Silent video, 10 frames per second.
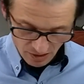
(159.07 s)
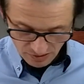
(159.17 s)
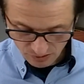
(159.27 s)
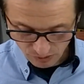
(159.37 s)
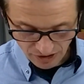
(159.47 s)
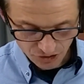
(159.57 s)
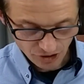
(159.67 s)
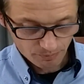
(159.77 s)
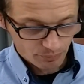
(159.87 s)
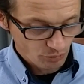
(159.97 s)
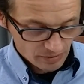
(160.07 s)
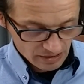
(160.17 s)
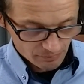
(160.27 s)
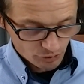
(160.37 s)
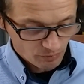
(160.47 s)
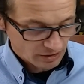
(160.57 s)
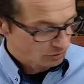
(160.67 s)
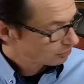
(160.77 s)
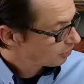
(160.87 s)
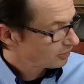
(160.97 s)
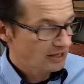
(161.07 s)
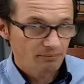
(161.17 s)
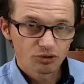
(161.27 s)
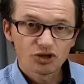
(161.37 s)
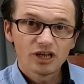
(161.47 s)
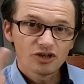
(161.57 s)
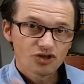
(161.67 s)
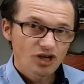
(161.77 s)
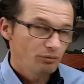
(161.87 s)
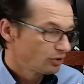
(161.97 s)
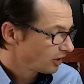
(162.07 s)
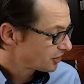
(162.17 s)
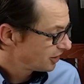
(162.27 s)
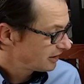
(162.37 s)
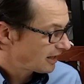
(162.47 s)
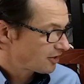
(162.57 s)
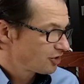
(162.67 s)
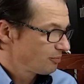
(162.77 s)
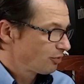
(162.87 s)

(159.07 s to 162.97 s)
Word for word: Słuchajcie, próba, próba kontrolna, po cztery strzały do każdej tarczy,